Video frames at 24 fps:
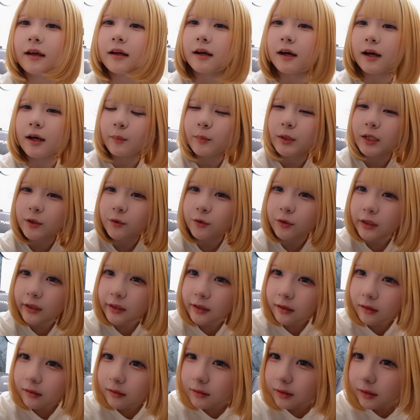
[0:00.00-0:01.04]
髪の
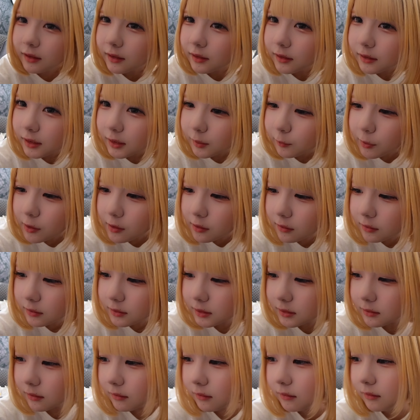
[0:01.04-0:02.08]
毛ができ
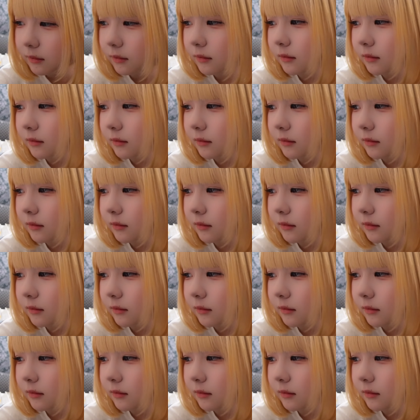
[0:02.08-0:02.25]
ました。